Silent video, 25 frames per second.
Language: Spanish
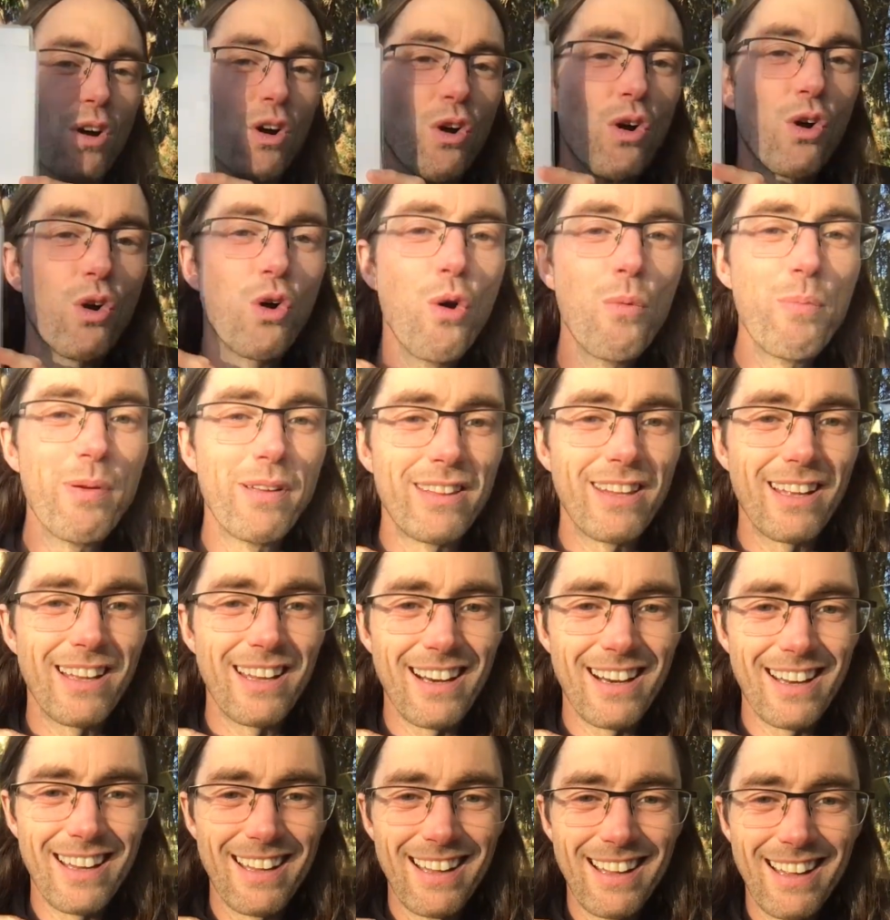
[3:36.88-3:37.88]

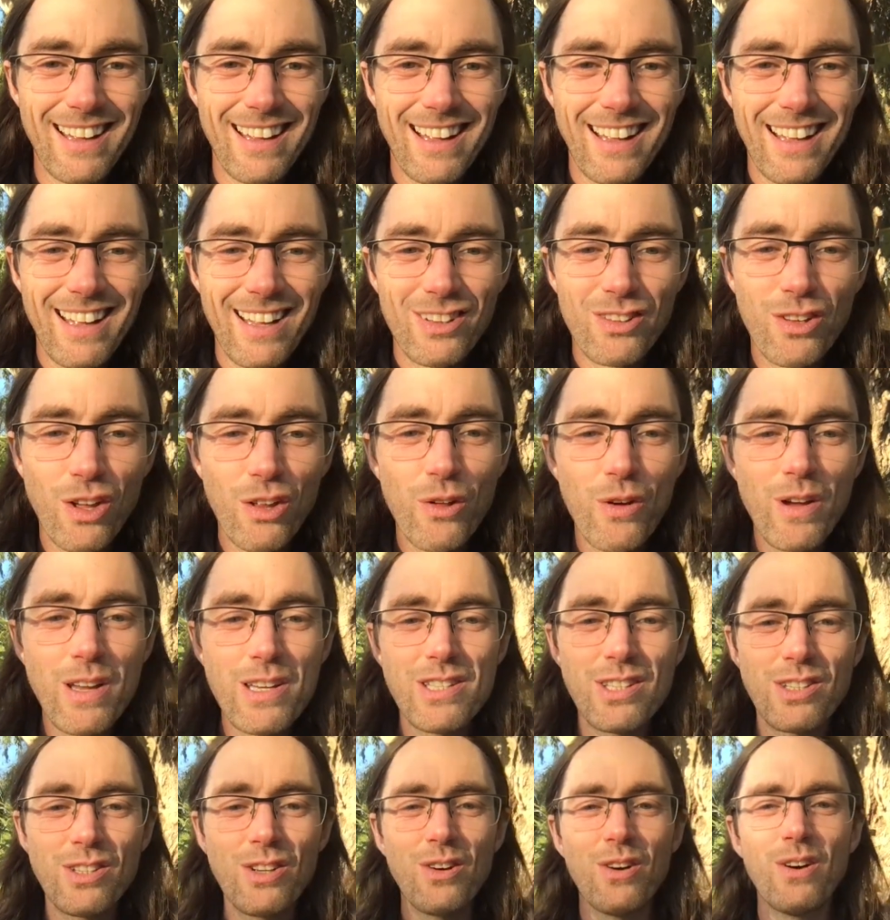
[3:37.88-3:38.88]
Júpiter. Todo
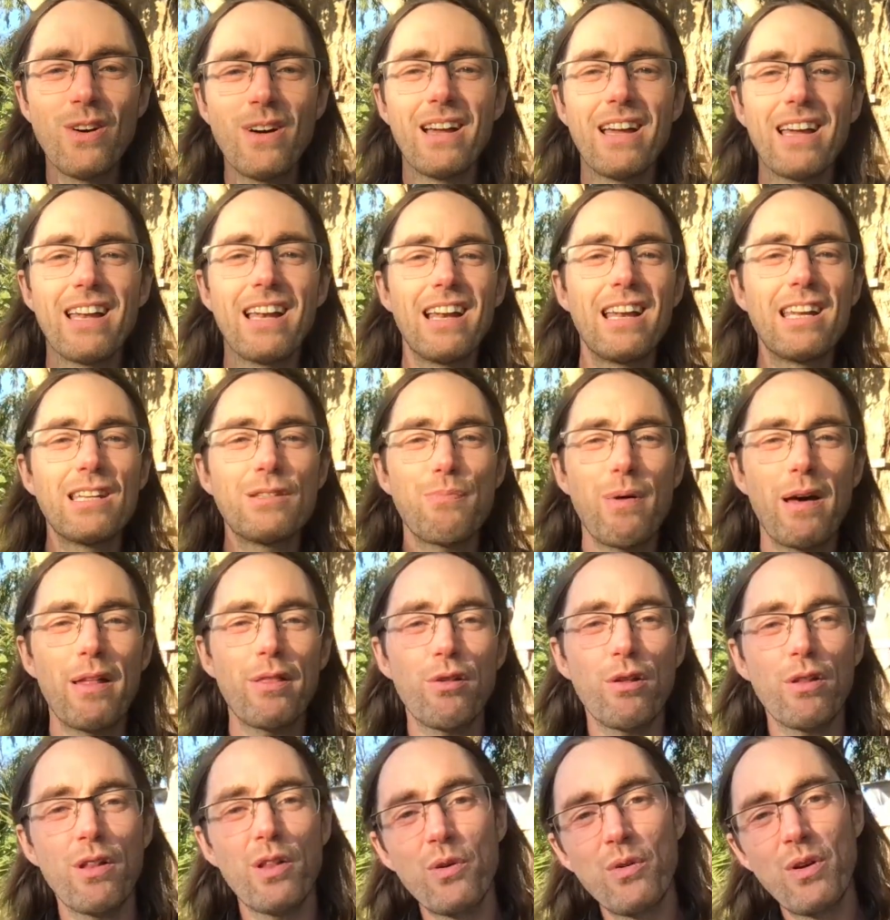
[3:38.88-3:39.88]
esto en el
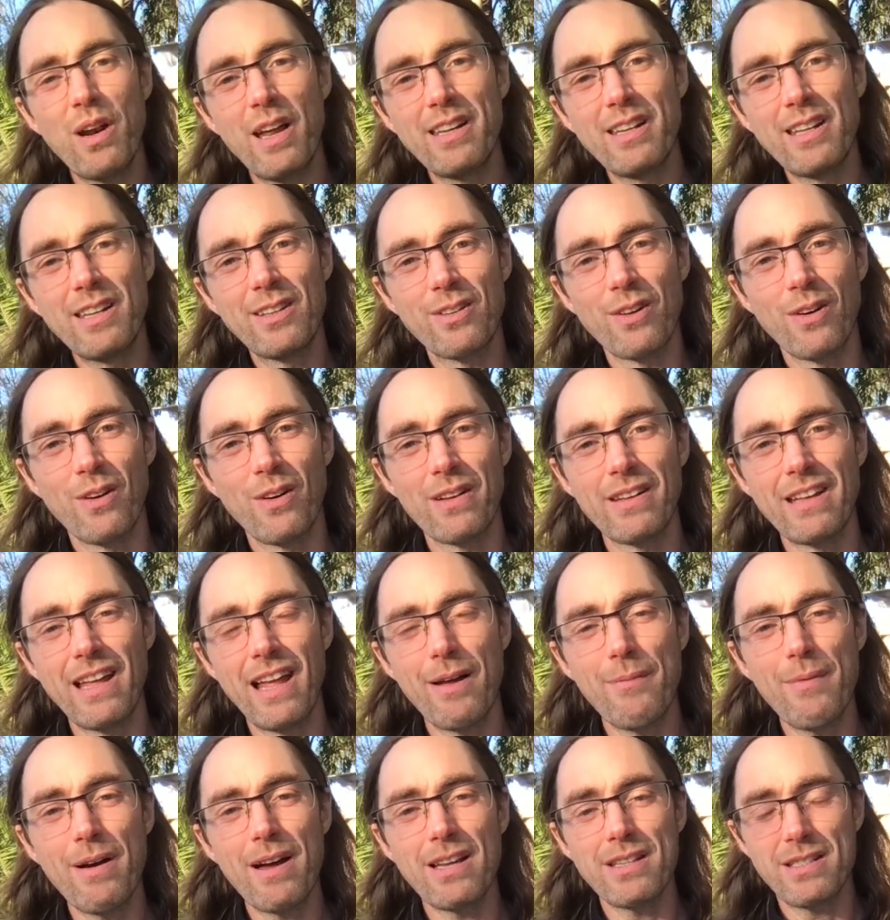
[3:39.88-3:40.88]
espacio de un añito, y
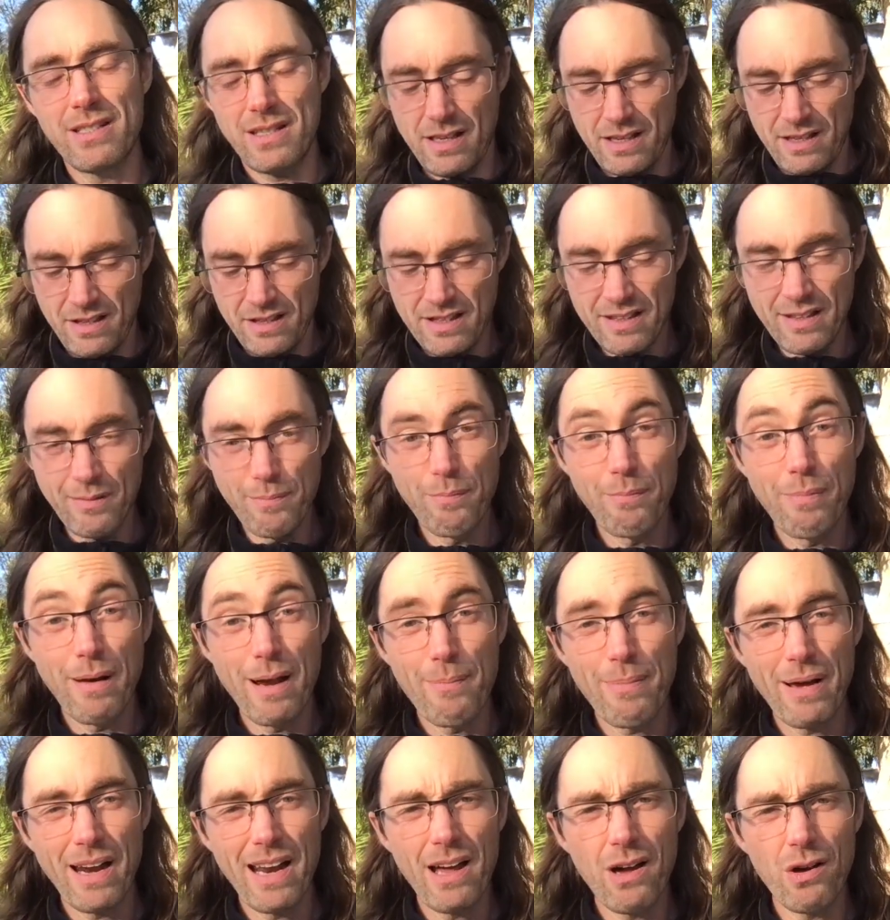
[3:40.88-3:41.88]
además,
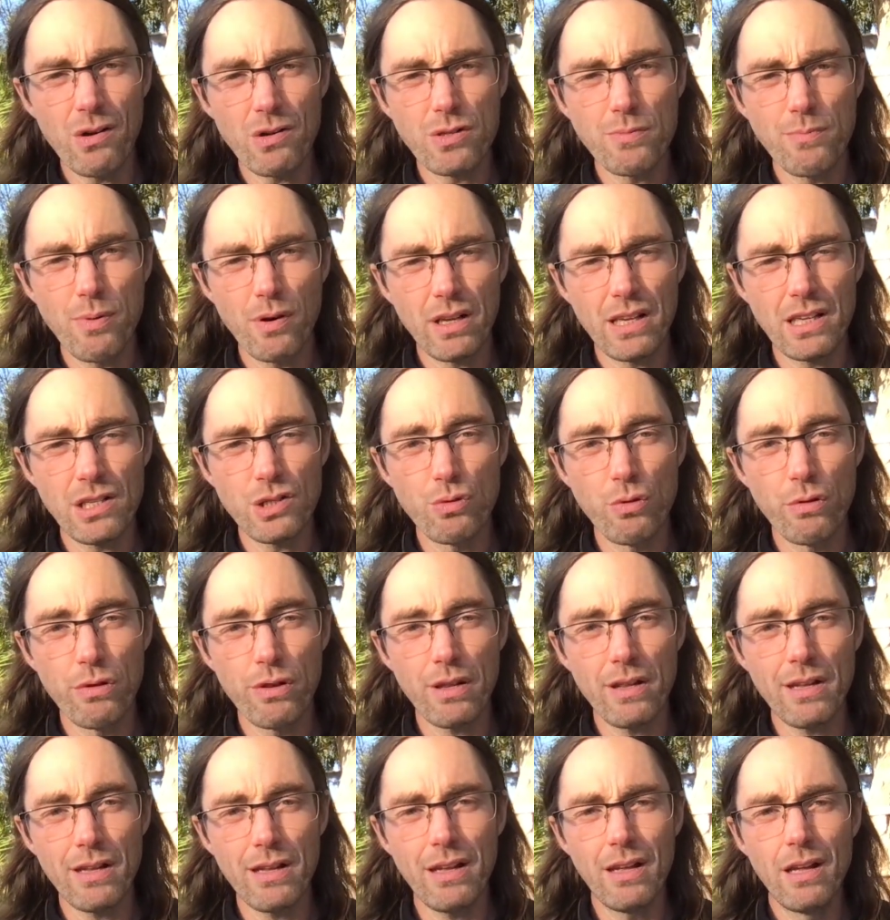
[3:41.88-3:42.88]
preparaos, porque
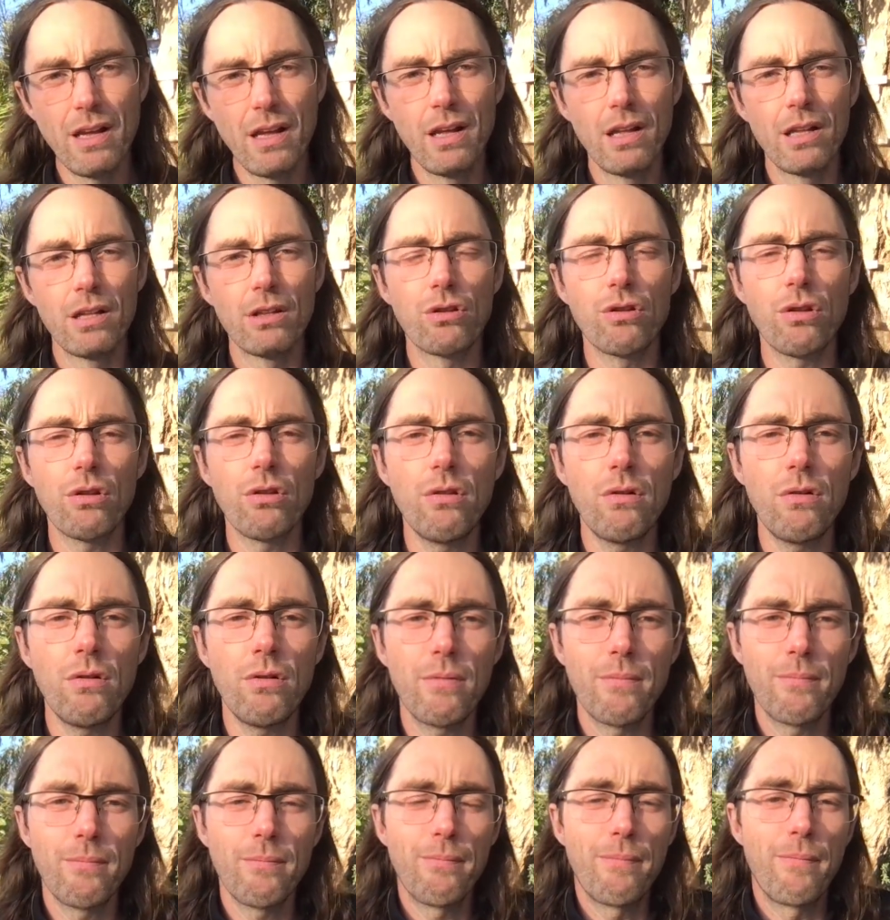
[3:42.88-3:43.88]
sucede todo,